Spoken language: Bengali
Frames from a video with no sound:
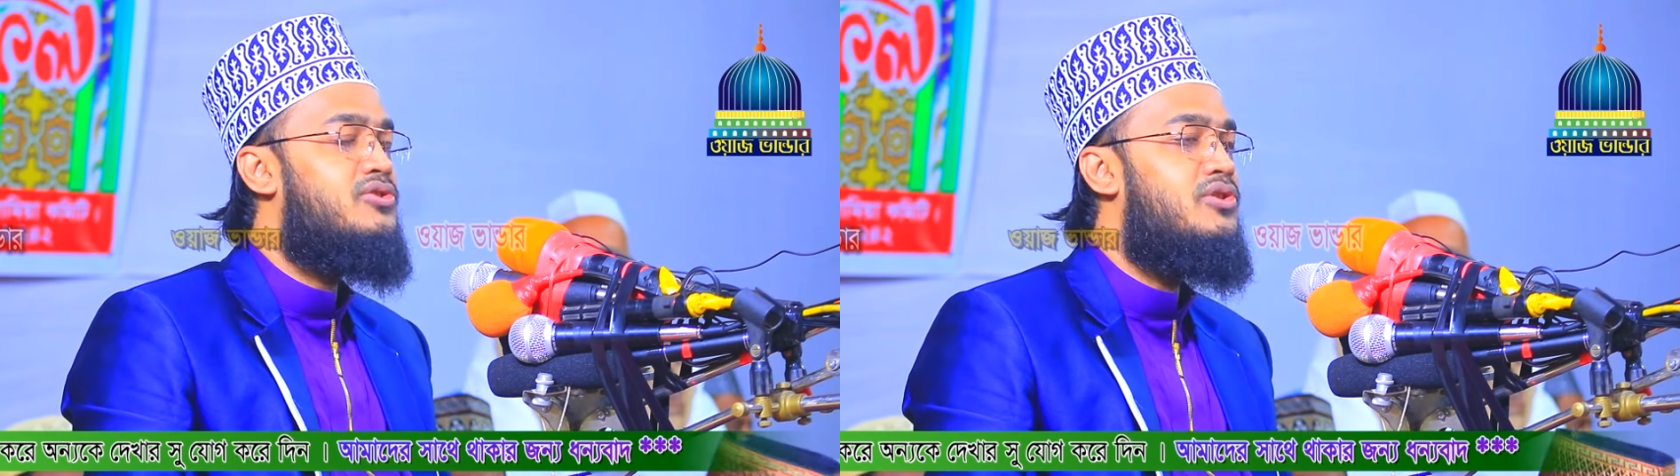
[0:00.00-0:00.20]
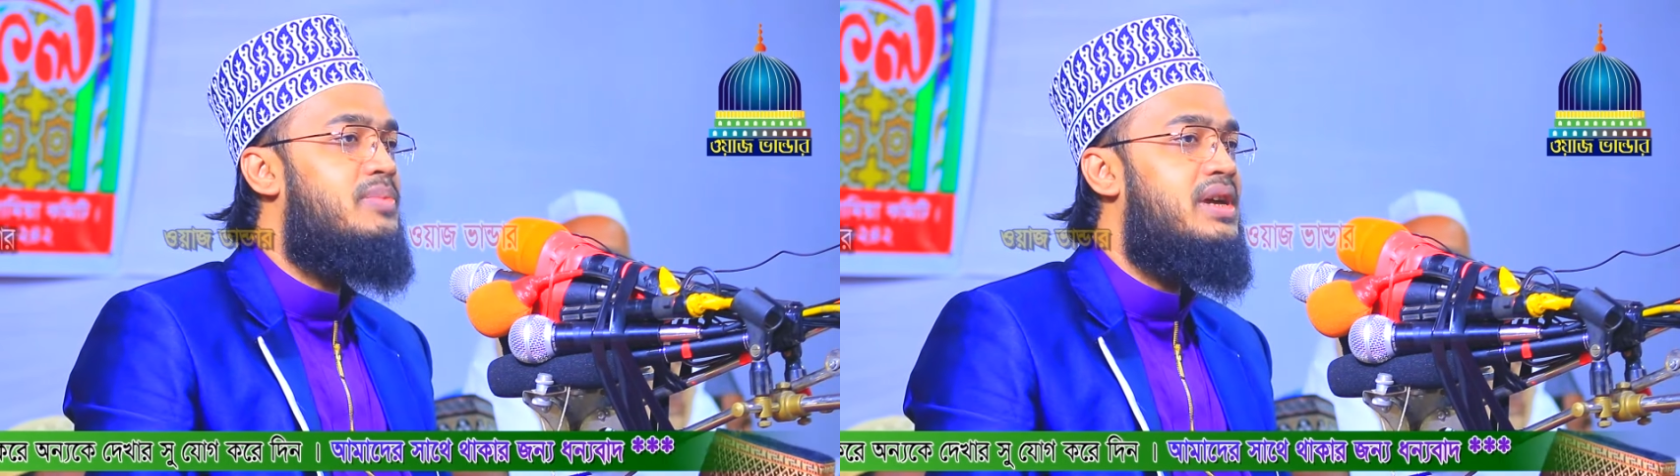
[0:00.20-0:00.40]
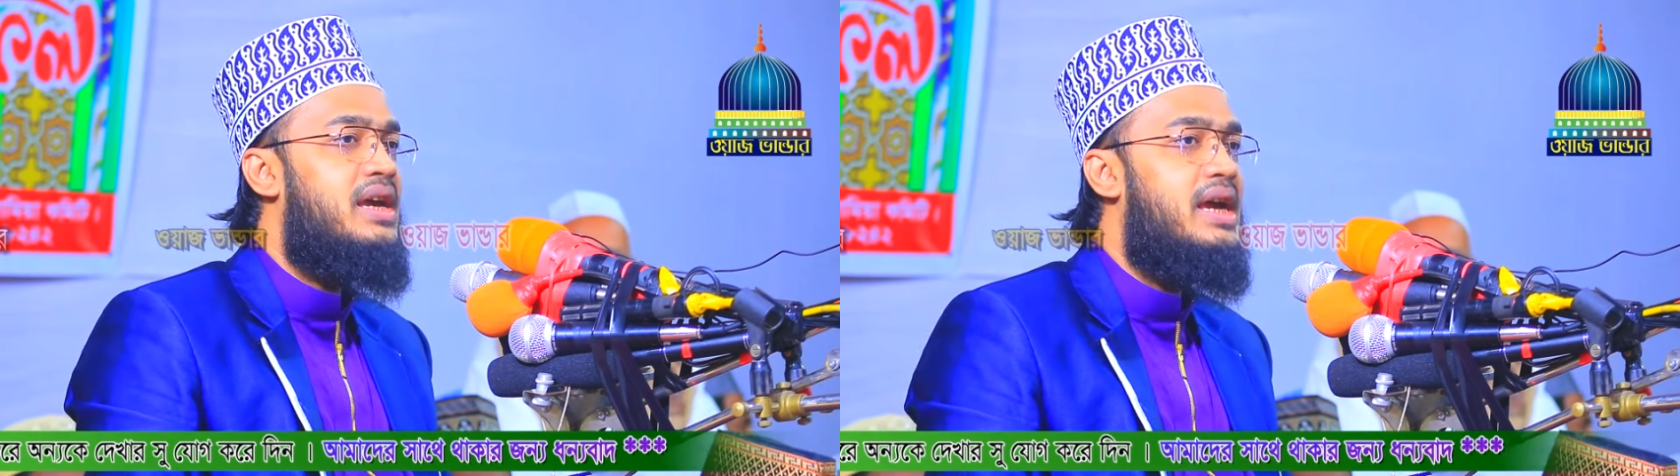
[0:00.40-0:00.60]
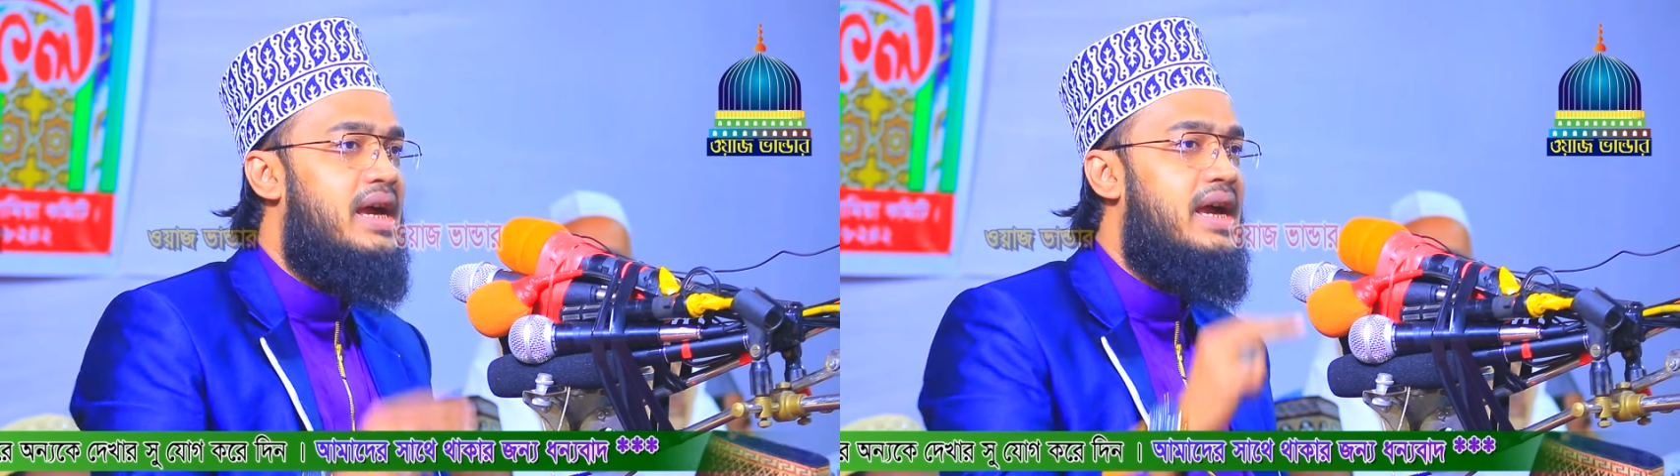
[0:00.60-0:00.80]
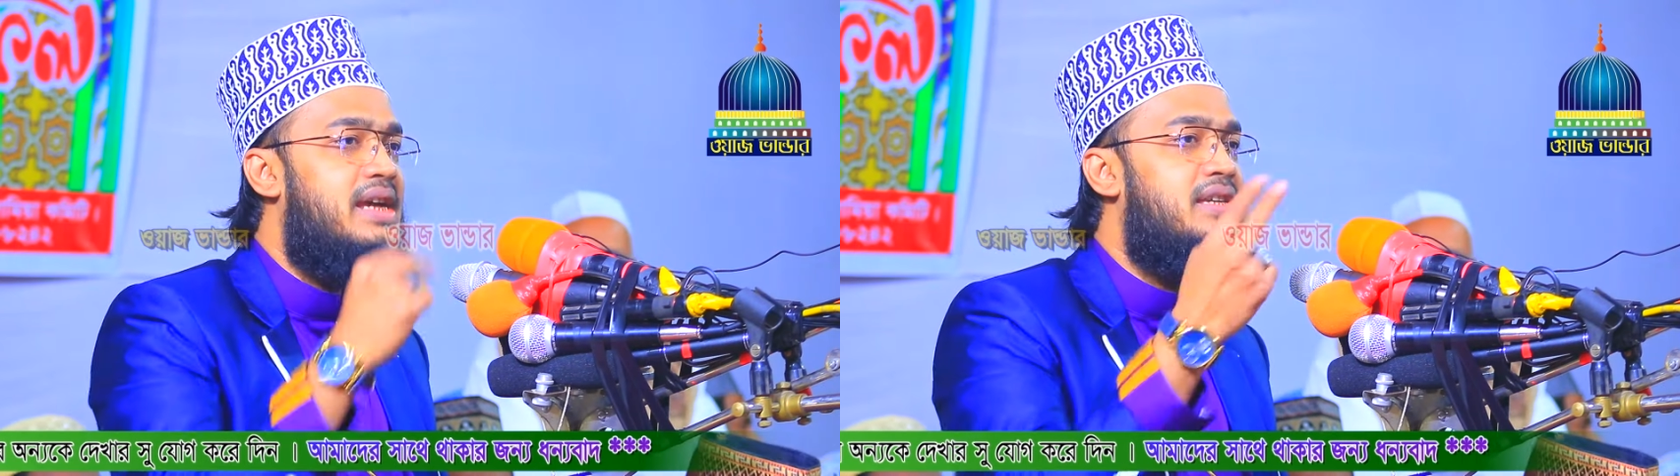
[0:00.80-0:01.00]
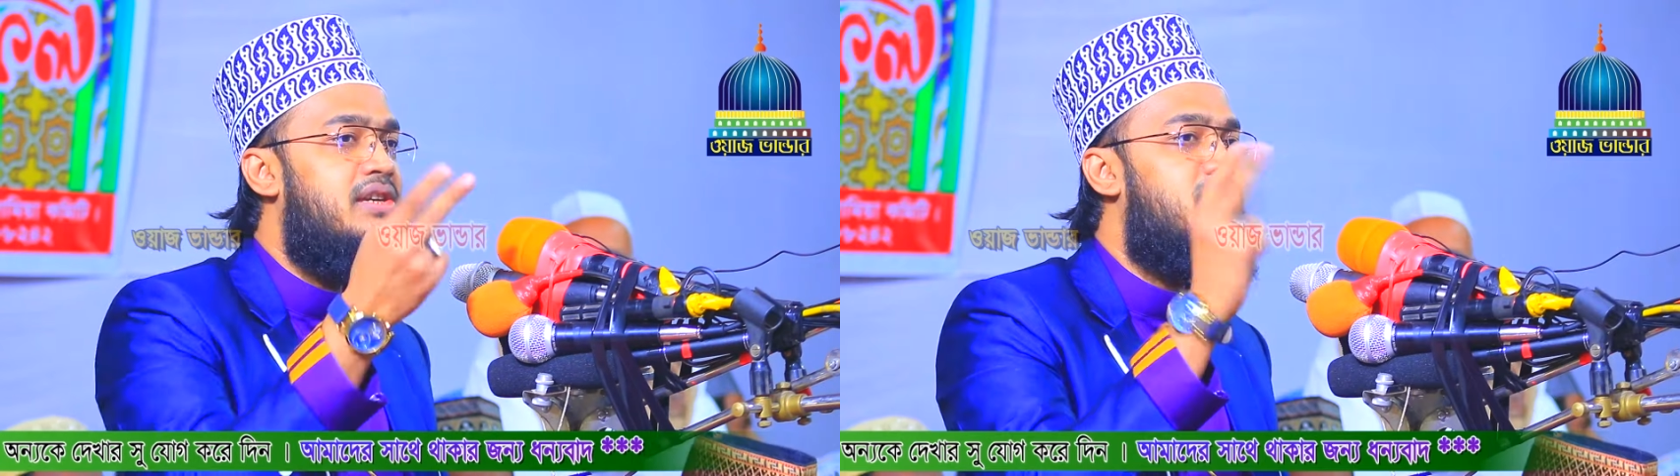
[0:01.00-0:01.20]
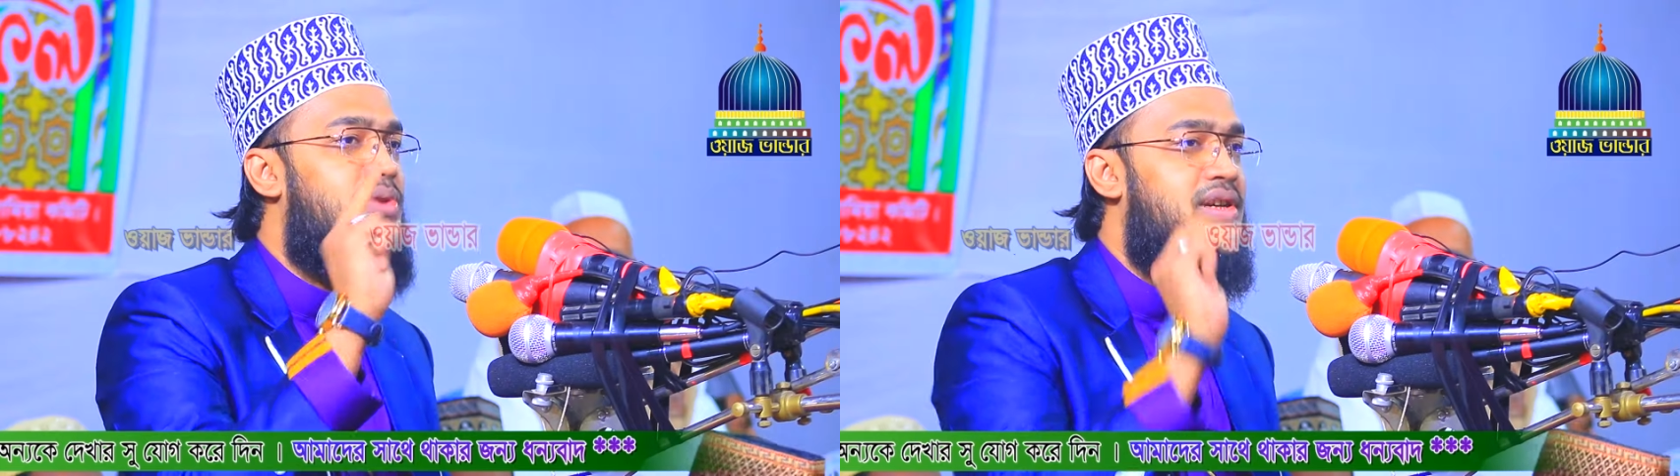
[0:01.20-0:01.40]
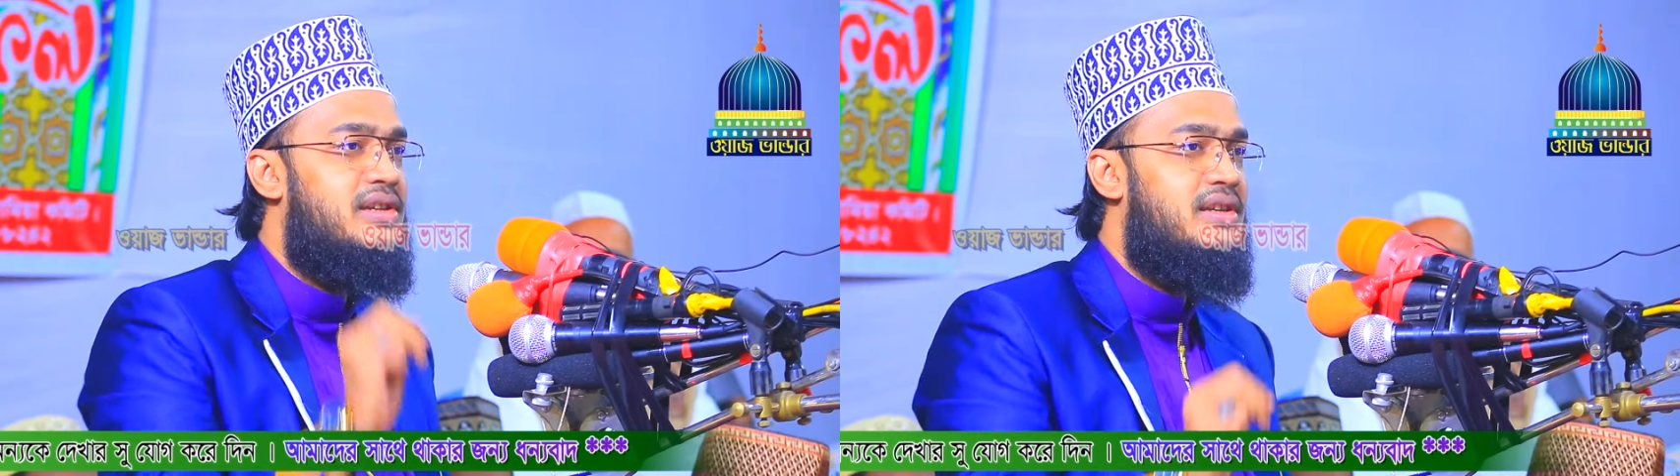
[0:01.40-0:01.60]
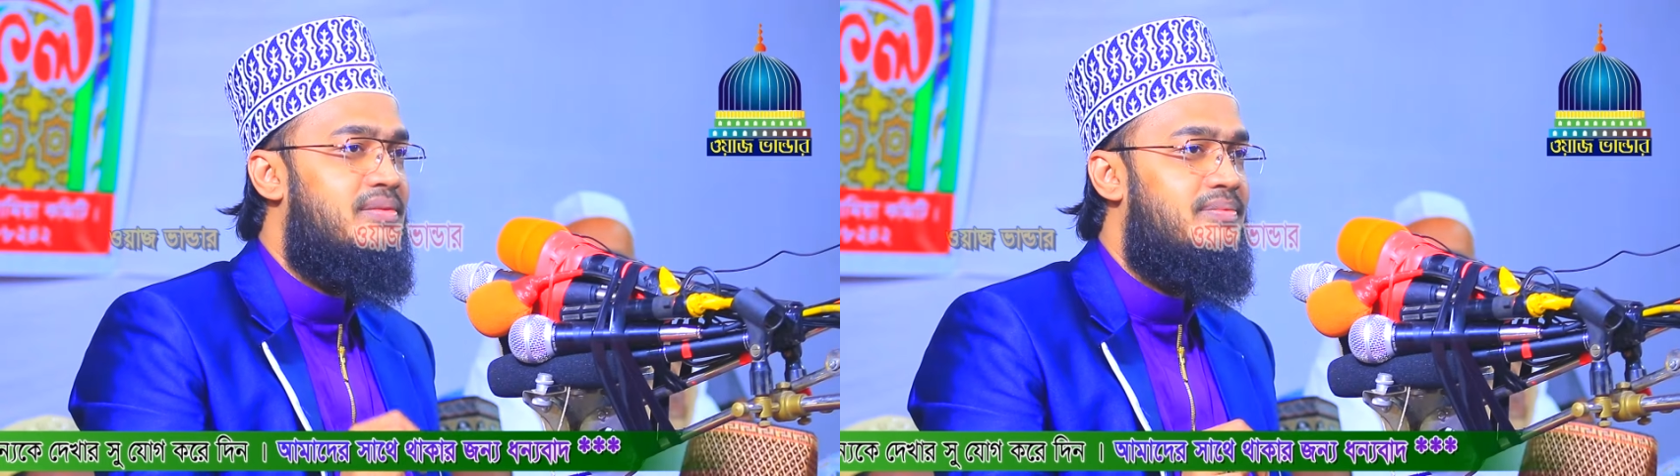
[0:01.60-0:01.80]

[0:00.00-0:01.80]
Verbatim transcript: চলবে এইটি টোয়েন্টি